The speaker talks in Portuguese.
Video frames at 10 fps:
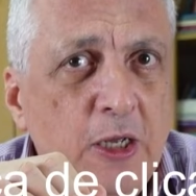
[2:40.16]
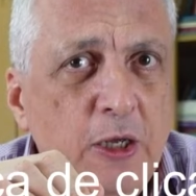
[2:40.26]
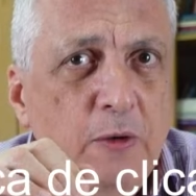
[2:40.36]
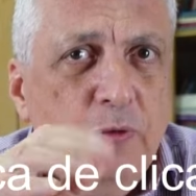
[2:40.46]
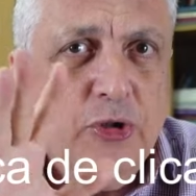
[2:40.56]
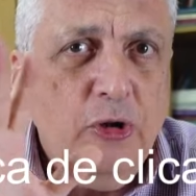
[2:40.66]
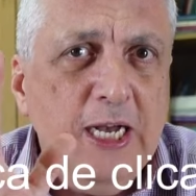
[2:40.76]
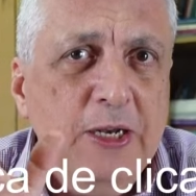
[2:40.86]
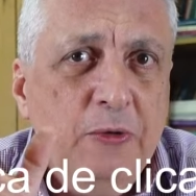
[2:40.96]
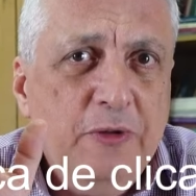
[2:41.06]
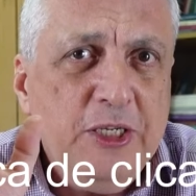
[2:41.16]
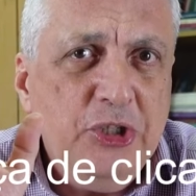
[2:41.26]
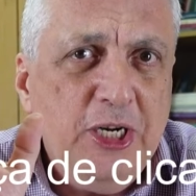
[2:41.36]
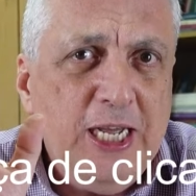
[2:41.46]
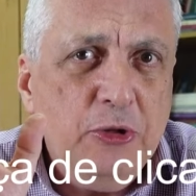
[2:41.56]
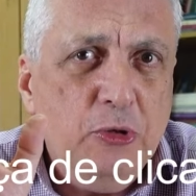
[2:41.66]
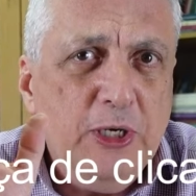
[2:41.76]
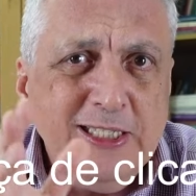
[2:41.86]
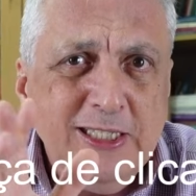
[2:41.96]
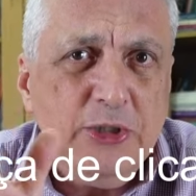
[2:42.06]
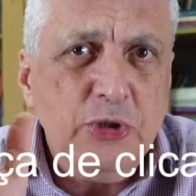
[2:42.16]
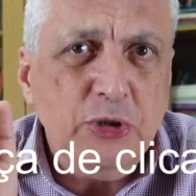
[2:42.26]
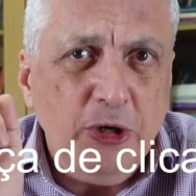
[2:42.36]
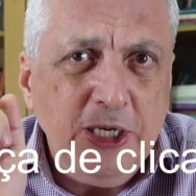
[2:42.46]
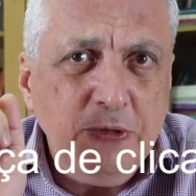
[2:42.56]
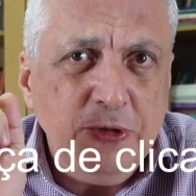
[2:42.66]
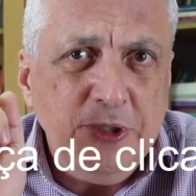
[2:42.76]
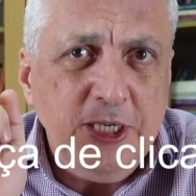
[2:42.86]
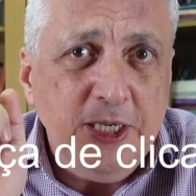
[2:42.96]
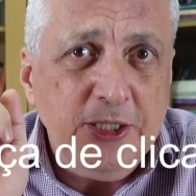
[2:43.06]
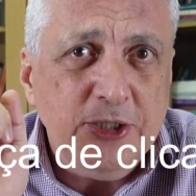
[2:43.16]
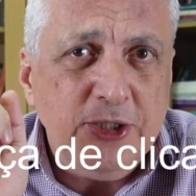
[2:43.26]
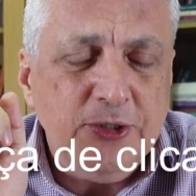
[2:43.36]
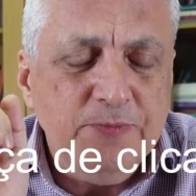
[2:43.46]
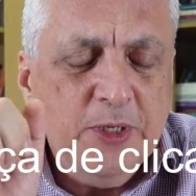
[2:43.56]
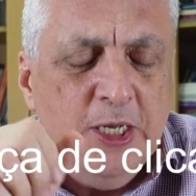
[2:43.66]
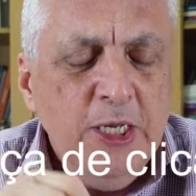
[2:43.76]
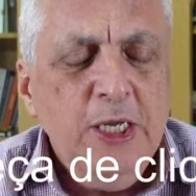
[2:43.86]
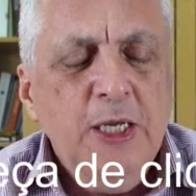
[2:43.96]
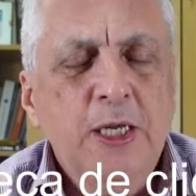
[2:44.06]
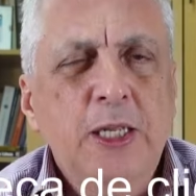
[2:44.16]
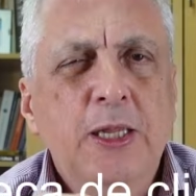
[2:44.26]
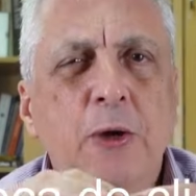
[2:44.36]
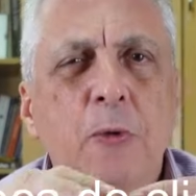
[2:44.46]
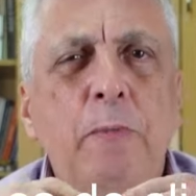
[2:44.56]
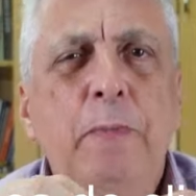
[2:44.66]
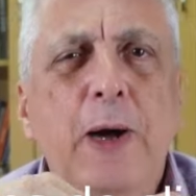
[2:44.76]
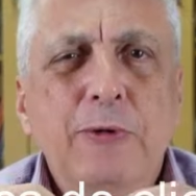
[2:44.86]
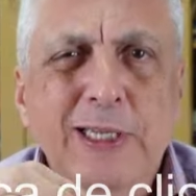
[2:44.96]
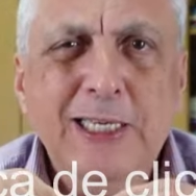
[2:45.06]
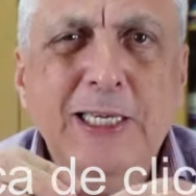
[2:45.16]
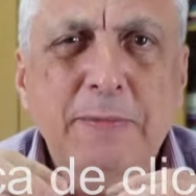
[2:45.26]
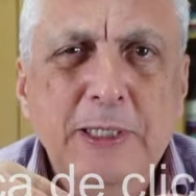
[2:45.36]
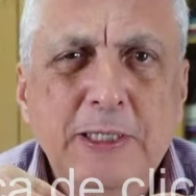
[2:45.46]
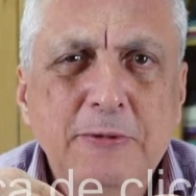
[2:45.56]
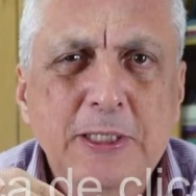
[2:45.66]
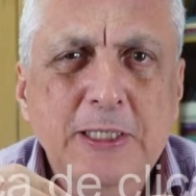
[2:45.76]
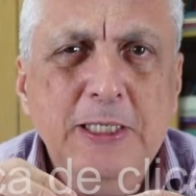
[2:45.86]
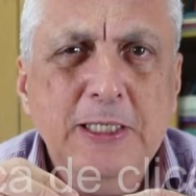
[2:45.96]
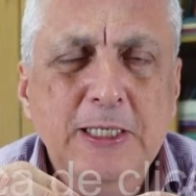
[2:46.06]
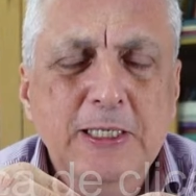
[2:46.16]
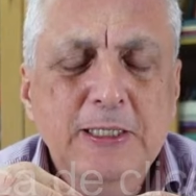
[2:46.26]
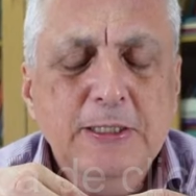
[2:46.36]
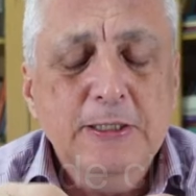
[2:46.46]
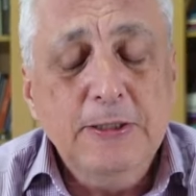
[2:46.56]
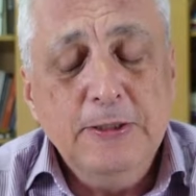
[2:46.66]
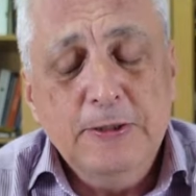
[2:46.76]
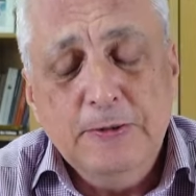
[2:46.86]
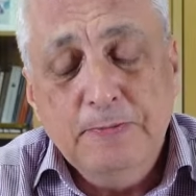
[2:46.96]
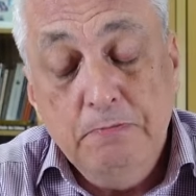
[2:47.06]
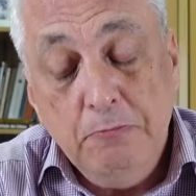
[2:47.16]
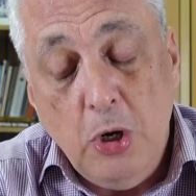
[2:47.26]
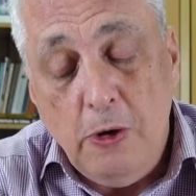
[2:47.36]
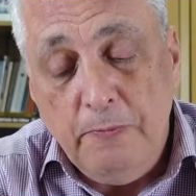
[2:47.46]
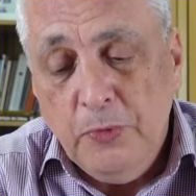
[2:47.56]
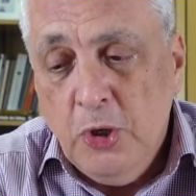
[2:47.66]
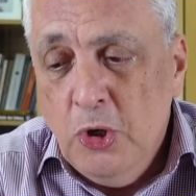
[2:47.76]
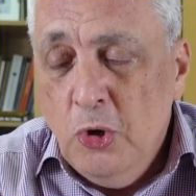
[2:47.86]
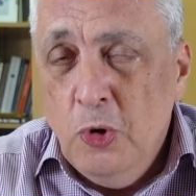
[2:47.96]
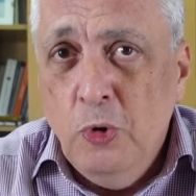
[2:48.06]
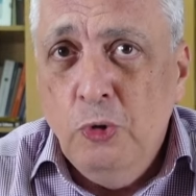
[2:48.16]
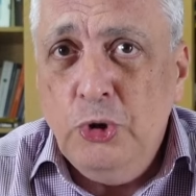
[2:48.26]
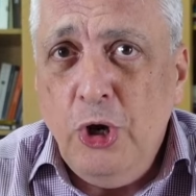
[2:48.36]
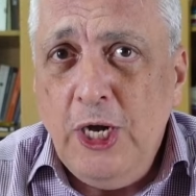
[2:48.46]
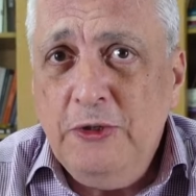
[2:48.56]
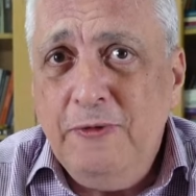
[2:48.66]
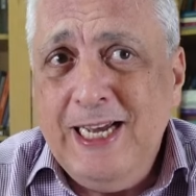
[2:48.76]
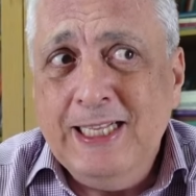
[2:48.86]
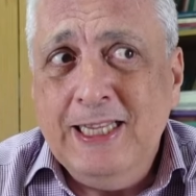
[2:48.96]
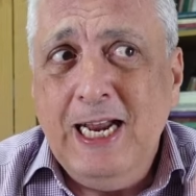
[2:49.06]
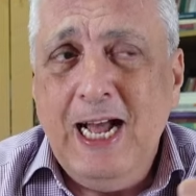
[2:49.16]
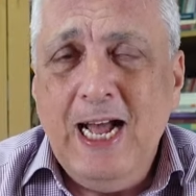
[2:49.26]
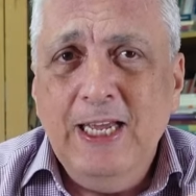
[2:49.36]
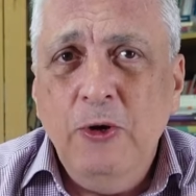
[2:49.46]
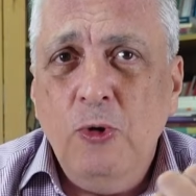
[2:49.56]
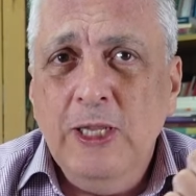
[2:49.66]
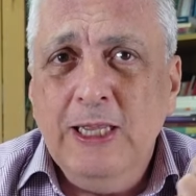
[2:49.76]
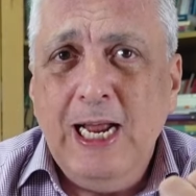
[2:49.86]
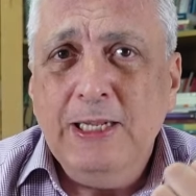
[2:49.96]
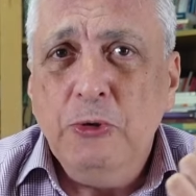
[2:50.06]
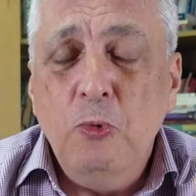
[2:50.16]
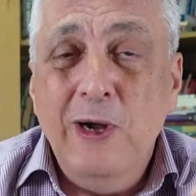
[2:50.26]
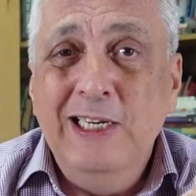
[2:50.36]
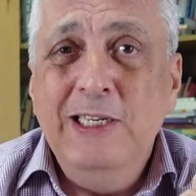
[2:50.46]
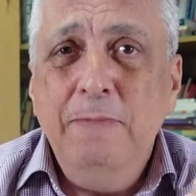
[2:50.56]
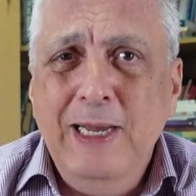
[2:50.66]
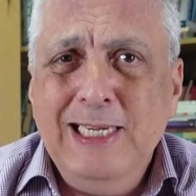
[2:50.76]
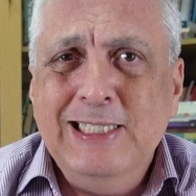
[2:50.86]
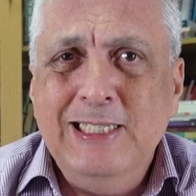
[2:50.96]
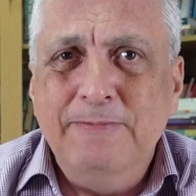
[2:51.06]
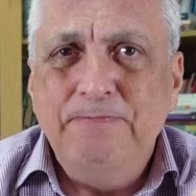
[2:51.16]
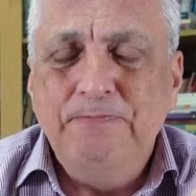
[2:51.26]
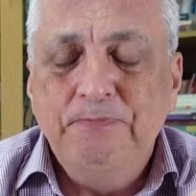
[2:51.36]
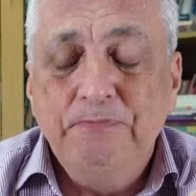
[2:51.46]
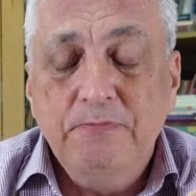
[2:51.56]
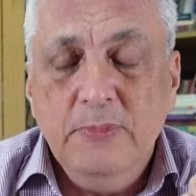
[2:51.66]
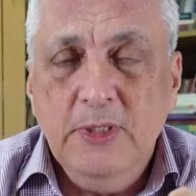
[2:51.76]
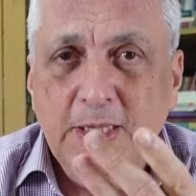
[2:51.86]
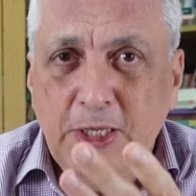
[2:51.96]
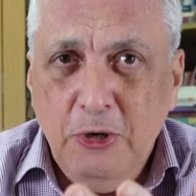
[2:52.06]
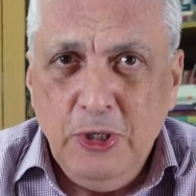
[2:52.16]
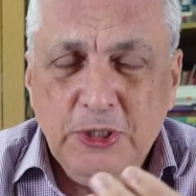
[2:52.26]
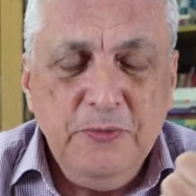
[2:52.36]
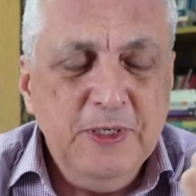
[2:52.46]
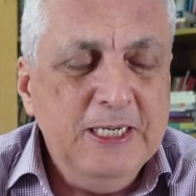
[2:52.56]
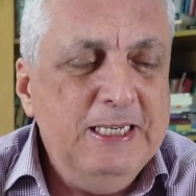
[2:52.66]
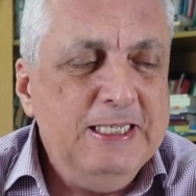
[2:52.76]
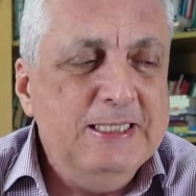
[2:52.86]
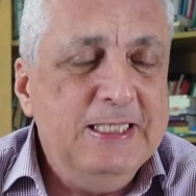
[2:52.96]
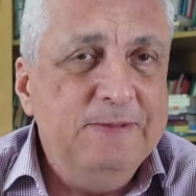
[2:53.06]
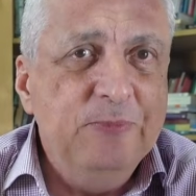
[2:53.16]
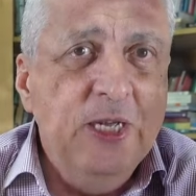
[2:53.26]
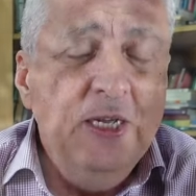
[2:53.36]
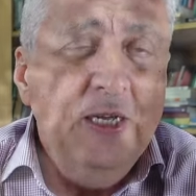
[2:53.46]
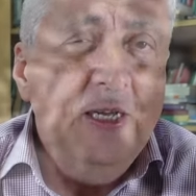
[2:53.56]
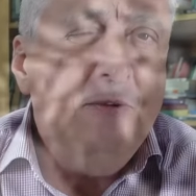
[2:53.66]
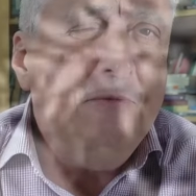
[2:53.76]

eu vou jogar no ventilador essa história do Sinete. Então o pau está quebrando entre eles. Bom, o George vai entrar em contrato com a Anne Besson, a teósofa inglesa, e